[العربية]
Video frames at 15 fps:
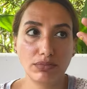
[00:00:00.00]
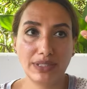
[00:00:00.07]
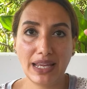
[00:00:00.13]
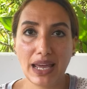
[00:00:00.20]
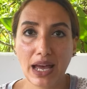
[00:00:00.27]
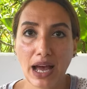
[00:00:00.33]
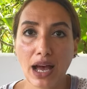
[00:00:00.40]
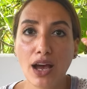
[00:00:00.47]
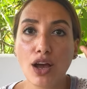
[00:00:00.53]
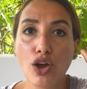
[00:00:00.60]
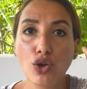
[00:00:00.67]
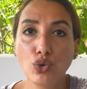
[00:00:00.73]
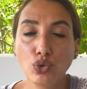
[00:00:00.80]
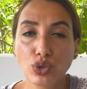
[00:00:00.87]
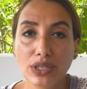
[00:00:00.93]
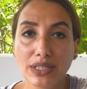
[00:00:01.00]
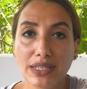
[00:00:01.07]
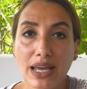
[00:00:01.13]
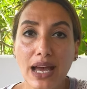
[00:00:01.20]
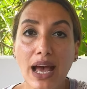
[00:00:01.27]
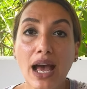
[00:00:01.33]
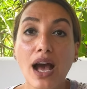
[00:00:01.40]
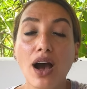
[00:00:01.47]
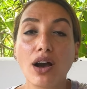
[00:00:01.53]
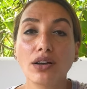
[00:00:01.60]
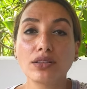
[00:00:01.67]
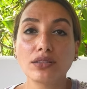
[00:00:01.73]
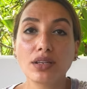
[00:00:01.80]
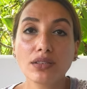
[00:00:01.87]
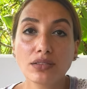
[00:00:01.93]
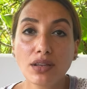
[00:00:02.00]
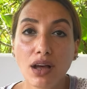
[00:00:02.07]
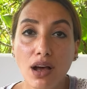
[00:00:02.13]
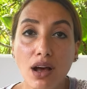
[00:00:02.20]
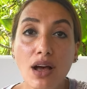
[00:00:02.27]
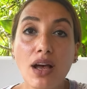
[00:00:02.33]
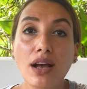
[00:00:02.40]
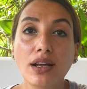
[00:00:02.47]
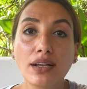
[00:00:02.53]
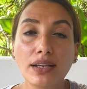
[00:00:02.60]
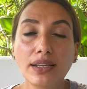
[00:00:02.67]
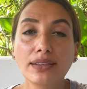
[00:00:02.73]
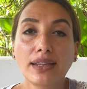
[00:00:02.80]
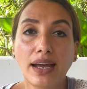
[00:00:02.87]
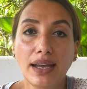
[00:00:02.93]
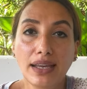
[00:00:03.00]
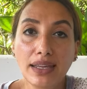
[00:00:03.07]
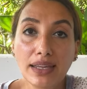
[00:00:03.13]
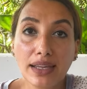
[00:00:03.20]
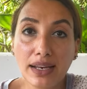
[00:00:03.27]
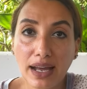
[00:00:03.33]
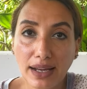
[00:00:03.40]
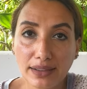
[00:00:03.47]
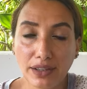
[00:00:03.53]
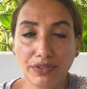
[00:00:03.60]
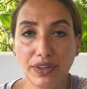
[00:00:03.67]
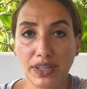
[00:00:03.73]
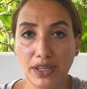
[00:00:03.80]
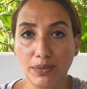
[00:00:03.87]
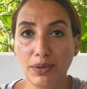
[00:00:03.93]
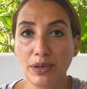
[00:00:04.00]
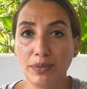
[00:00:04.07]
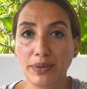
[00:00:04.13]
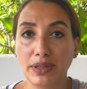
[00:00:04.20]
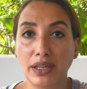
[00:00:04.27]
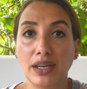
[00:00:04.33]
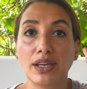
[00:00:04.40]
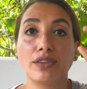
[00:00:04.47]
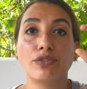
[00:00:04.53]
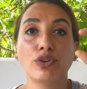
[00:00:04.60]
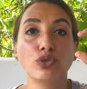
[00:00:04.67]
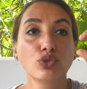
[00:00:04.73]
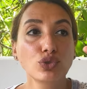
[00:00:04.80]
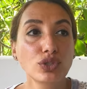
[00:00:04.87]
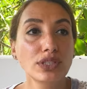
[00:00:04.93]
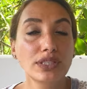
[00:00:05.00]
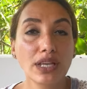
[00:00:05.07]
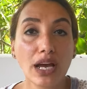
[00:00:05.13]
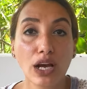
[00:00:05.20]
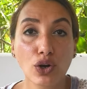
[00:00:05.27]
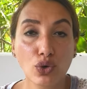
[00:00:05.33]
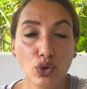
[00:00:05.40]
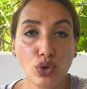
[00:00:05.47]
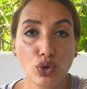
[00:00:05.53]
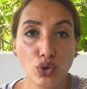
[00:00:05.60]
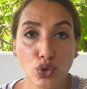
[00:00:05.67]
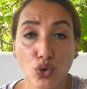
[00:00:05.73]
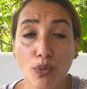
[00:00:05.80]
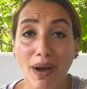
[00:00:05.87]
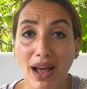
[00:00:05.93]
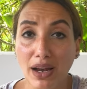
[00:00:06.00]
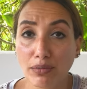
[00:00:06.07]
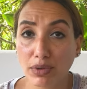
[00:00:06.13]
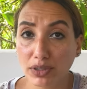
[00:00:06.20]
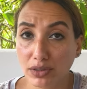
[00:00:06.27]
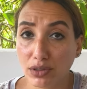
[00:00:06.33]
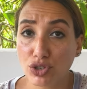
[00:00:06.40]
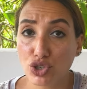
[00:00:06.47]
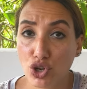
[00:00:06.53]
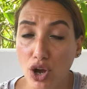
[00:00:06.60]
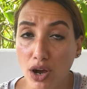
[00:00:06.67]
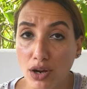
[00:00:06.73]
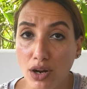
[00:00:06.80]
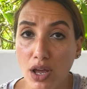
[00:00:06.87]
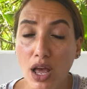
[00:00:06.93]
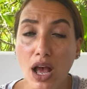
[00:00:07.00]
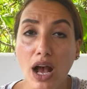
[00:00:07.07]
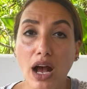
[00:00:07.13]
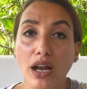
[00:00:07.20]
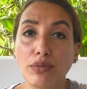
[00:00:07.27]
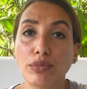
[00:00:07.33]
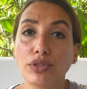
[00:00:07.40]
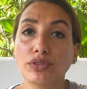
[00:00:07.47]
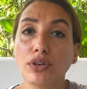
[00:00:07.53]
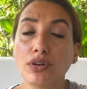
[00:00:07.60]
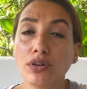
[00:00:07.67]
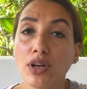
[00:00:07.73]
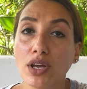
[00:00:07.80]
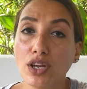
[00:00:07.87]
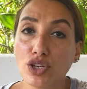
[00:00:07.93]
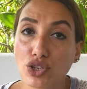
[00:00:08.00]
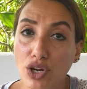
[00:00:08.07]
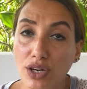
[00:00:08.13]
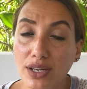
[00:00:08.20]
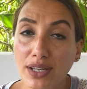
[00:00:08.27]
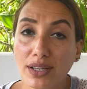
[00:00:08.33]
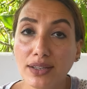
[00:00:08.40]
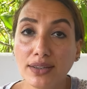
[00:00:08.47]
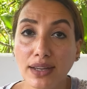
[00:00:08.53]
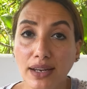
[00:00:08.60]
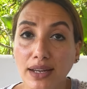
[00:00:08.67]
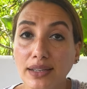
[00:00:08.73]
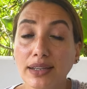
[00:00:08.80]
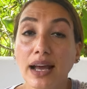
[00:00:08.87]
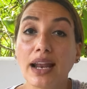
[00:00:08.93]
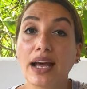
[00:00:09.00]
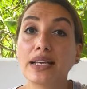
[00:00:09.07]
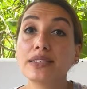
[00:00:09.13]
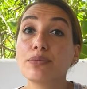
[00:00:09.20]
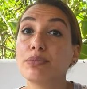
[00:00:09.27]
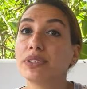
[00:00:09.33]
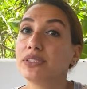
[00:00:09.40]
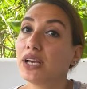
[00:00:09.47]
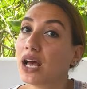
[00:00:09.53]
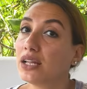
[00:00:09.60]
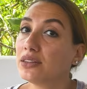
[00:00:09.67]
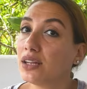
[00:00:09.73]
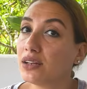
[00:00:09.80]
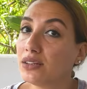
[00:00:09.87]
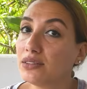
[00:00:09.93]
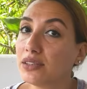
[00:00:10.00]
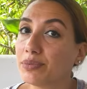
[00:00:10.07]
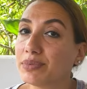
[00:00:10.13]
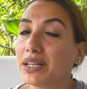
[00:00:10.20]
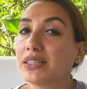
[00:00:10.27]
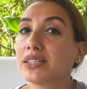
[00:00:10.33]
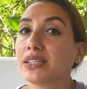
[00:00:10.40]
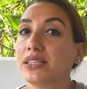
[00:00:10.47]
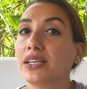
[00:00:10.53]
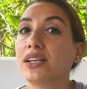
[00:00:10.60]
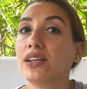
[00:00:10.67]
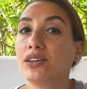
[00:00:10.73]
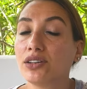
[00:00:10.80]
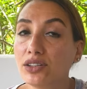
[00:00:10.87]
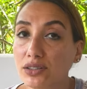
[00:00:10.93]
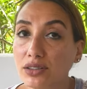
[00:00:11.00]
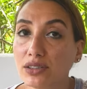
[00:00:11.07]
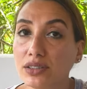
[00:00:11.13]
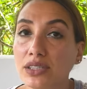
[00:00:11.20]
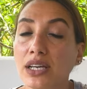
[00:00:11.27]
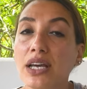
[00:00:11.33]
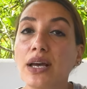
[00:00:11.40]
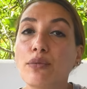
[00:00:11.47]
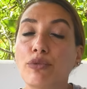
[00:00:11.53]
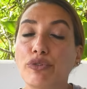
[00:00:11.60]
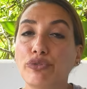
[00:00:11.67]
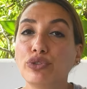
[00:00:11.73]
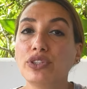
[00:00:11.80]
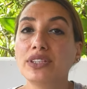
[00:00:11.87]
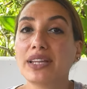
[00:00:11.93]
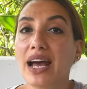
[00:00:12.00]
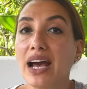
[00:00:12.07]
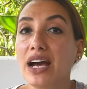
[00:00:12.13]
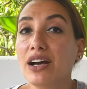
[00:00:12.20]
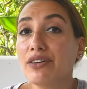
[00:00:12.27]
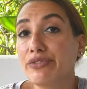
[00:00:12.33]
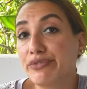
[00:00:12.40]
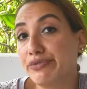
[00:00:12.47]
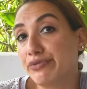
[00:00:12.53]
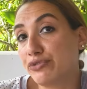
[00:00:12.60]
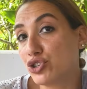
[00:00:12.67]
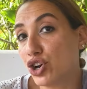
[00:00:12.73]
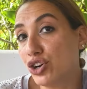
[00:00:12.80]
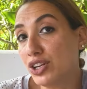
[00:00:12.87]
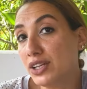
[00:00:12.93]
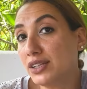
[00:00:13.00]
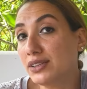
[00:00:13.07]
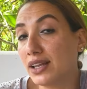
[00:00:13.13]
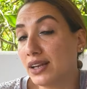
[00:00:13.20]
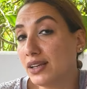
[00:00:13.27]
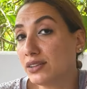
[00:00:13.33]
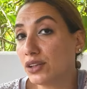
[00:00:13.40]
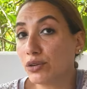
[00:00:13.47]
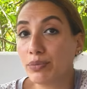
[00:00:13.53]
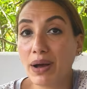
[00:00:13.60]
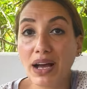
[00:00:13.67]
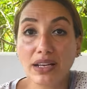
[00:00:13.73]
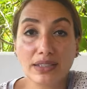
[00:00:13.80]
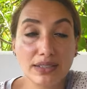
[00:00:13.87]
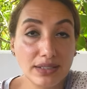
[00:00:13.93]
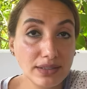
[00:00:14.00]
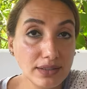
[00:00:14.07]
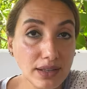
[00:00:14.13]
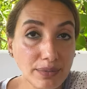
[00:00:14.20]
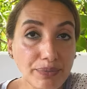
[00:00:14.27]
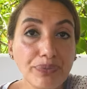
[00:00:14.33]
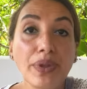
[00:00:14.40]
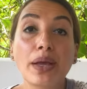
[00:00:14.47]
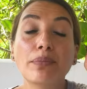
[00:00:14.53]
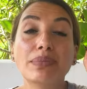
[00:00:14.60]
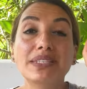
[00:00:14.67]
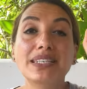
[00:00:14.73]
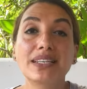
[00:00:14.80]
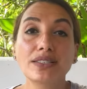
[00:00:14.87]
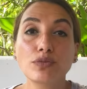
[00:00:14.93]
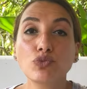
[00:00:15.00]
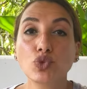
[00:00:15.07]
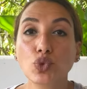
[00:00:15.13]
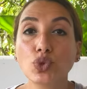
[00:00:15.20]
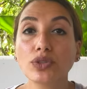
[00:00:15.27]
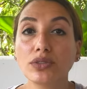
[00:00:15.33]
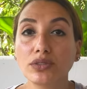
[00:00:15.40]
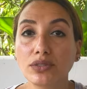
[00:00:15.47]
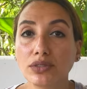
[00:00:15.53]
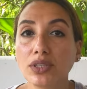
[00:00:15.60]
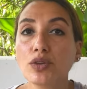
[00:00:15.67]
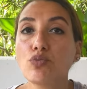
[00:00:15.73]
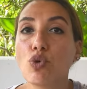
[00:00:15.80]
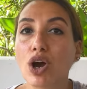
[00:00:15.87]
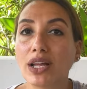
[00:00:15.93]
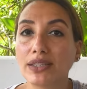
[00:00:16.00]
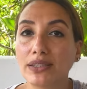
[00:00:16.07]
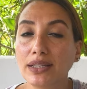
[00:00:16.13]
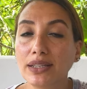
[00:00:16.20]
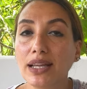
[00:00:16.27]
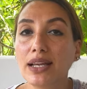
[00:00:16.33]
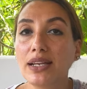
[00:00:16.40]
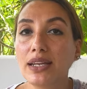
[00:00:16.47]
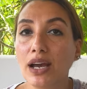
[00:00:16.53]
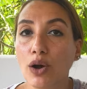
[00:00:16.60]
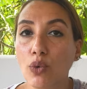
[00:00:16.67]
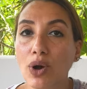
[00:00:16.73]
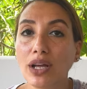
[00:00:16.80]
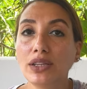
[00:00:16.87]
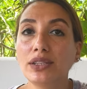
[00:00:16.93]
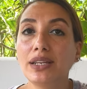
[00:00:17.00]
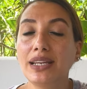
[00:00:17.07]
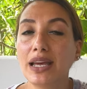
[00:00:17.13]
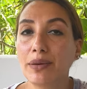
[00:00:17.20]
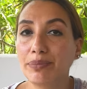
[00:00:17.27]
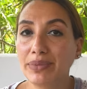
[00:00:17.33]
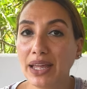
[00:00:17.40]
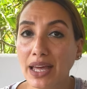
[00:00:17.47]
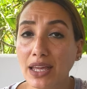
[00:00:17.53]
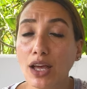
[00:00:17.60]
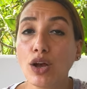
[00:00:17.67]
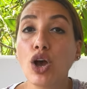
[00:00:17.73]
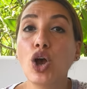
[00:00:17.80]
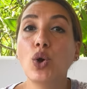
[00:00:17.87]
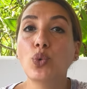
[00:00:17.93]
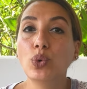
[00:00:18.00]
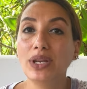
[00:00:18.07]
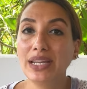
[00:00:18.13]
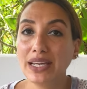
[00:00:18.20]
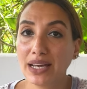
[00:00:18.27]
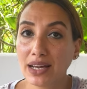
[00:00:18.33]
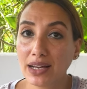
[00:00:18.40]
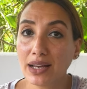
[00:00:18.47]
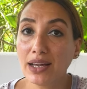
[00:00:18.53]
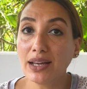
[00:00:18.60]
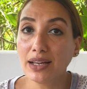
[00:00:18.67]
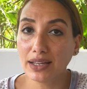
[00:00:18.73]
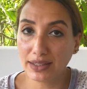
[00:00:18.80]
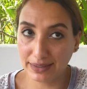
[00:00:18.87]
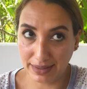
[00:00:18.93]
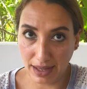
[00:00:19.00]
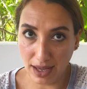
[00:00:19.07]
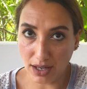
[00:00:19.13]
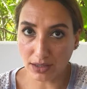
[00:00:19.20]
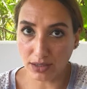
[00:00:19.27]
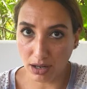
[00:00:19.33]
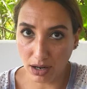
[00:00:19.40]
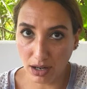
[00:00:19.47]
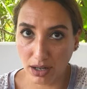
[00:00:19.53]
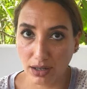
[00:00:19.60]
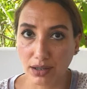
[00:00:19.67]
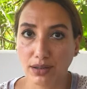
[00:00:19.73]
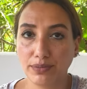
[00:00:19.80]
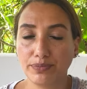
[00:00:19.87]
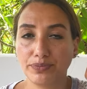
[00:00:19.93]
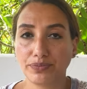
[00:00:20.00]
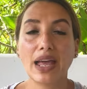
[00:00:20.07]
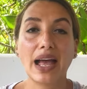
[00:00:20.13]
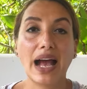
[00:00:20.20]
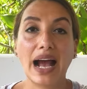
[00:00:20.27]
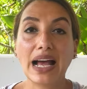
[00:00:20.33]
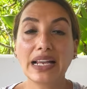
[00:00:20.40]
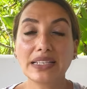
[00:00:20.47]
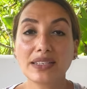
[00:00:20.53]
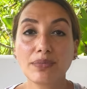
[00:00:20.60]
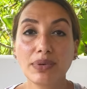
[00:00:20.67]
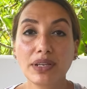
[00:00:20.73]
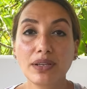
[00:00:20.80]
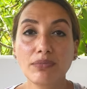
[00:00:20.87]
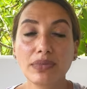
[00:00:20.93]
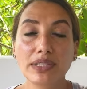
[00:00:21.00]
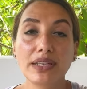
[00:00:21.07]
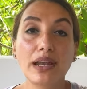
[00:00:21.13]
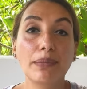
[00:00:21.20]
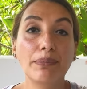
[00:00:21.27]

ساعة نص ساعة أخصصها لتحقيق الهدف الكبير بتاعي فنص ساعة كل يوم على مدار شهر على مدار شهرين تلاتة على حسب ما انت حاطة الخطة بتاعتك ان الخطة دي المفروض تتحقق في شهرين تلاتة أربعة ستة بس لازم تكون خطتك محددة ليها وقت ليها بداية وليها انتهاء صلاحية على سبيل المثال